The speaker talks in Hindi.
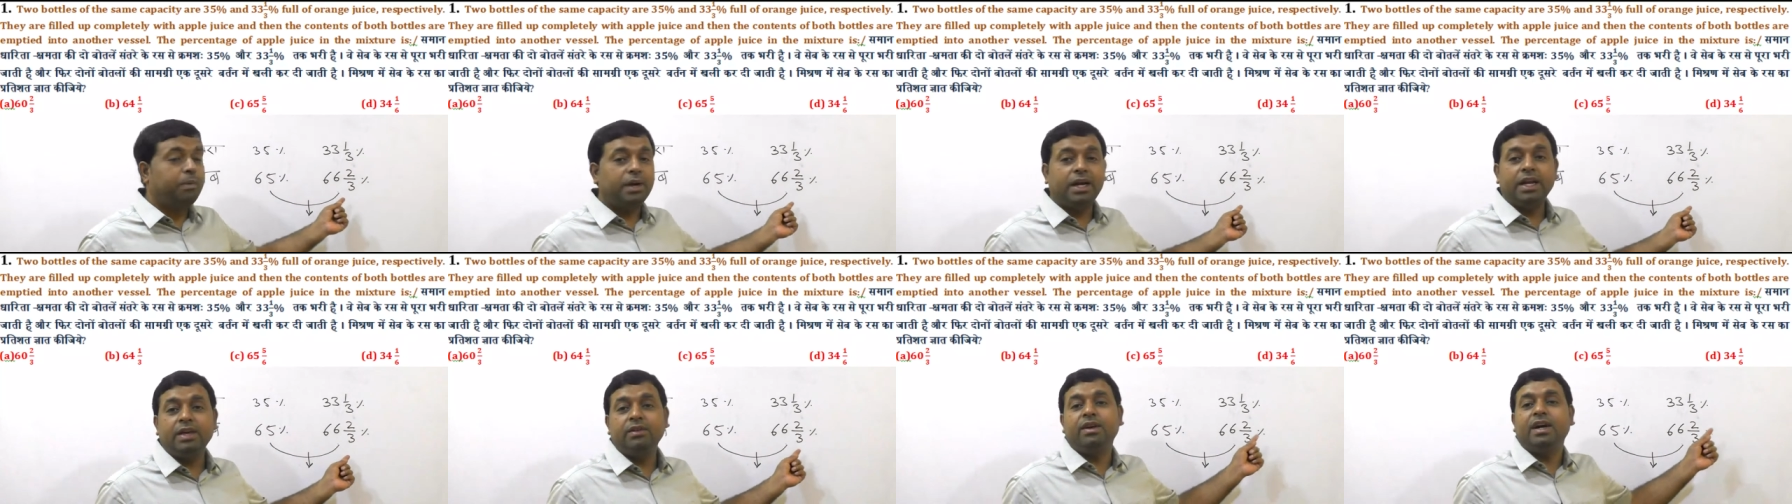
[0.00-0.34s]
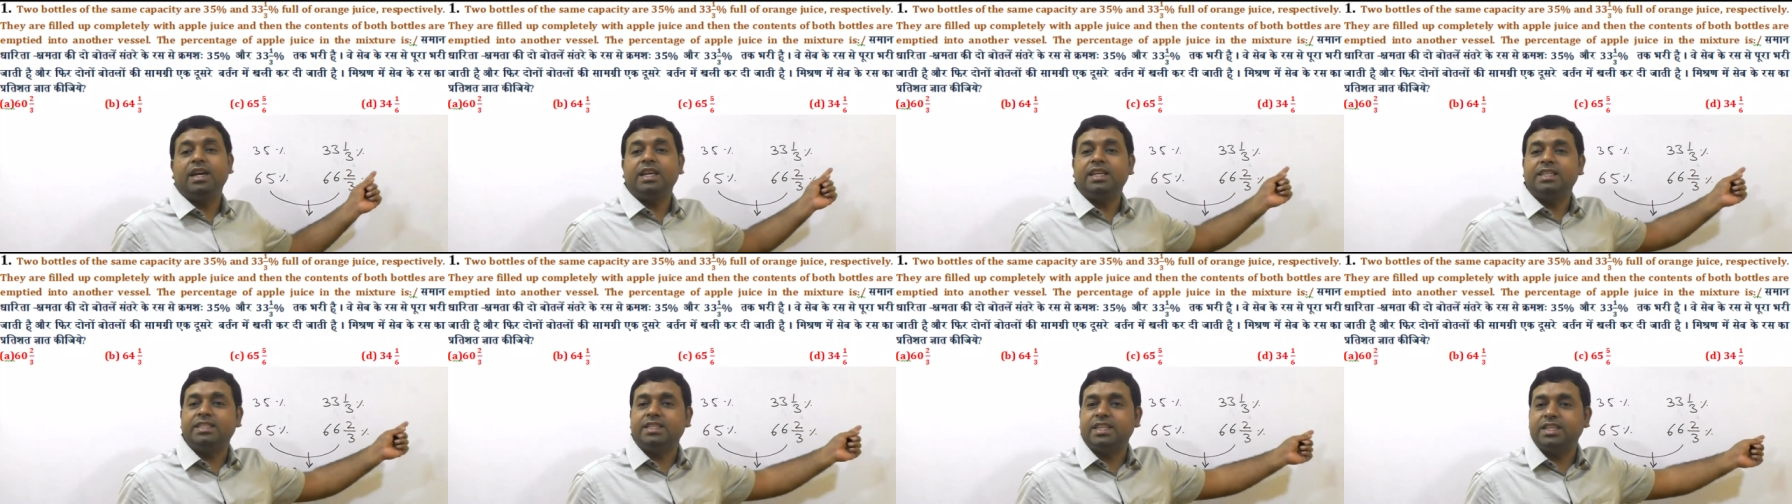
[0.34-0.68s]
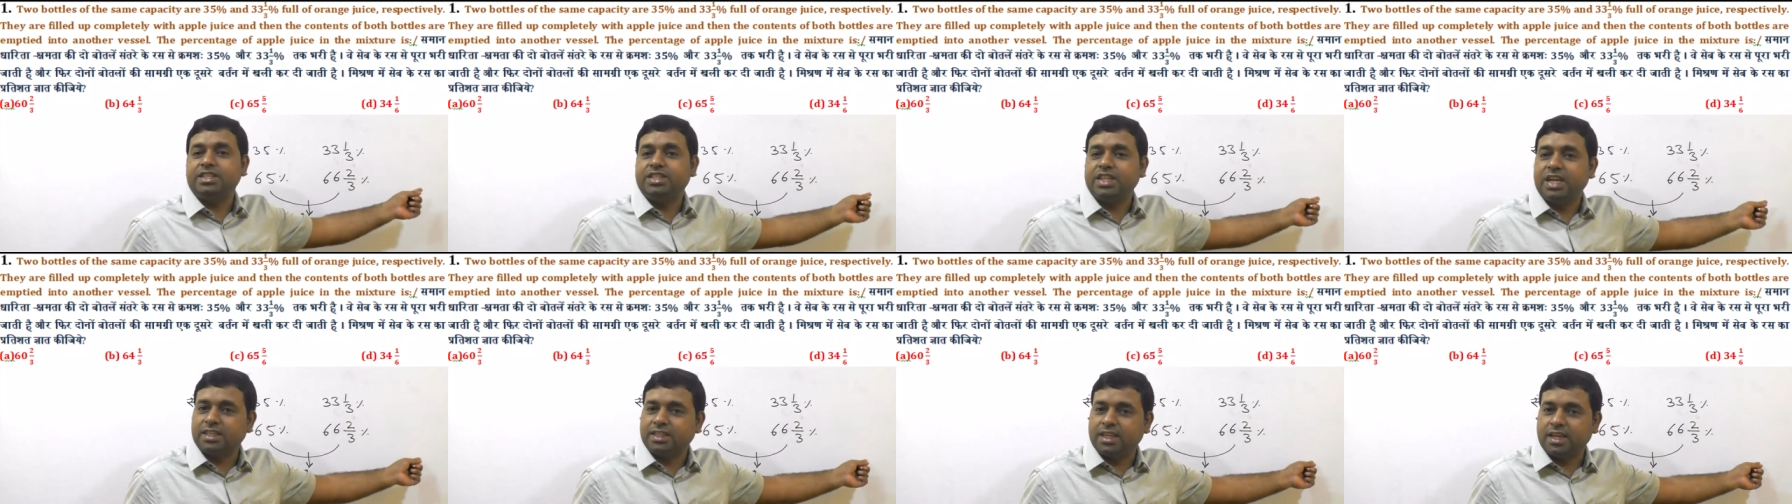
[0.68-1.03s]
बड़े वाले से
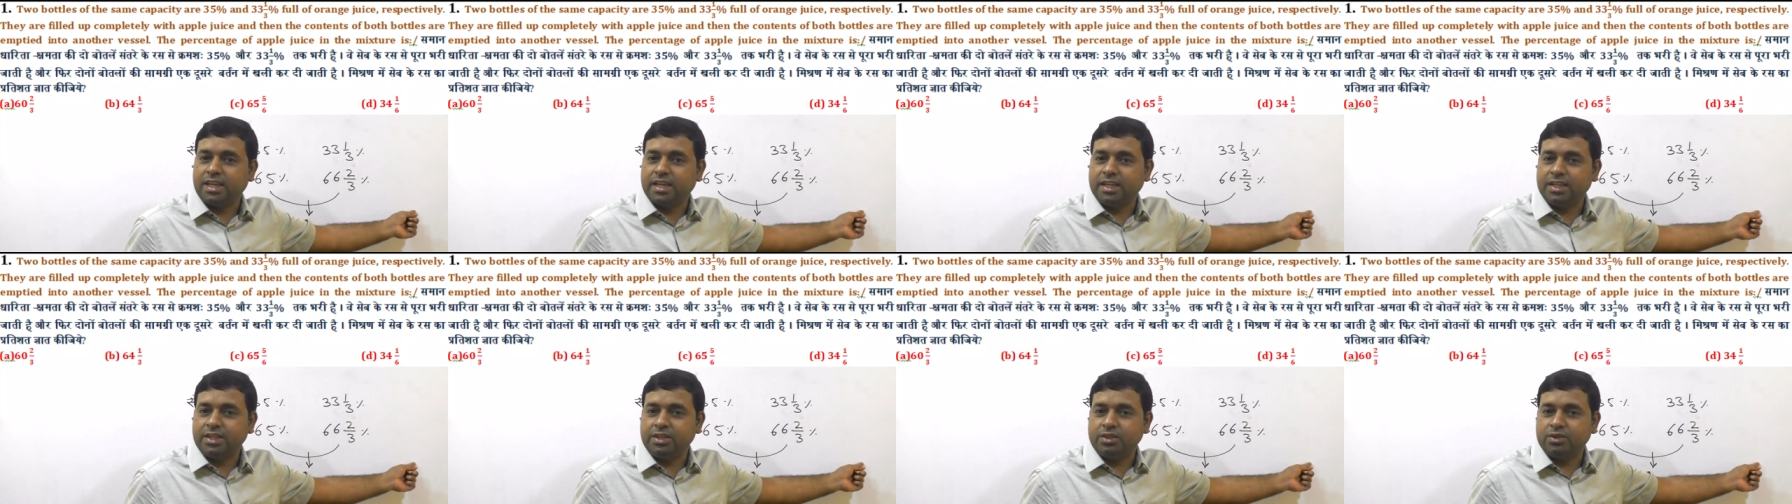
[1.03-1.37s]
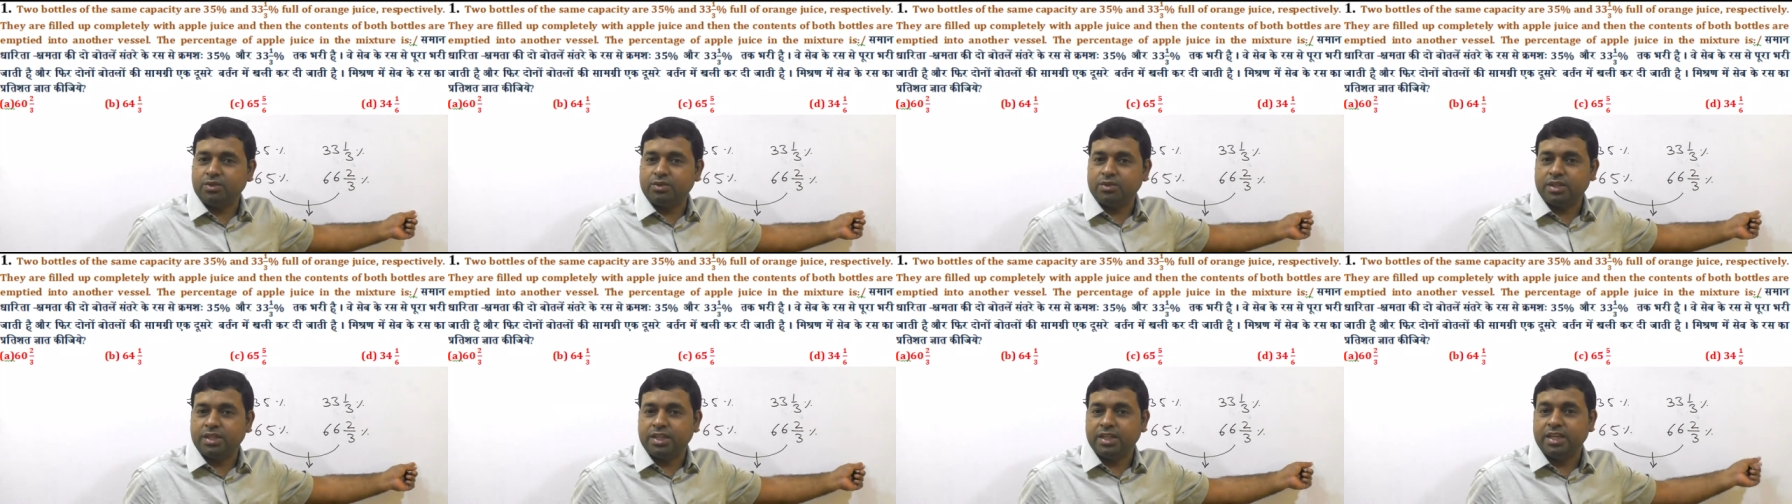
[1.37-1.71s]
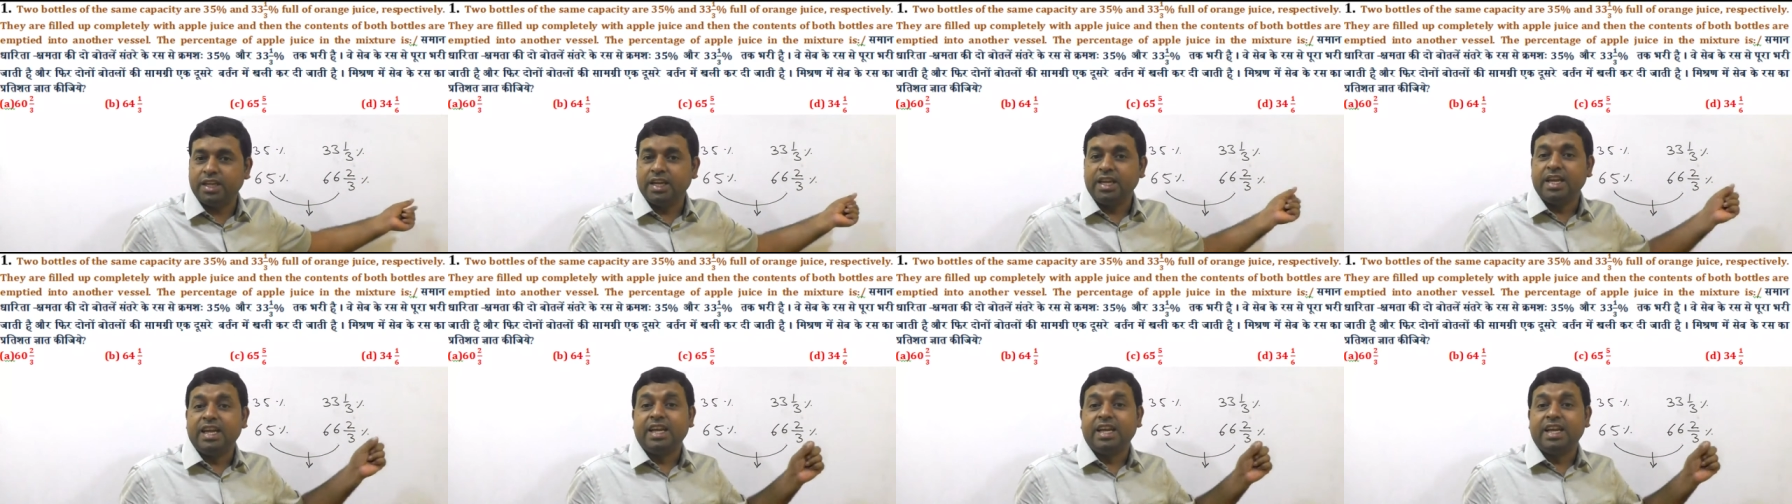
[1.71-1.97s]
ज़्यादा नहीं होगी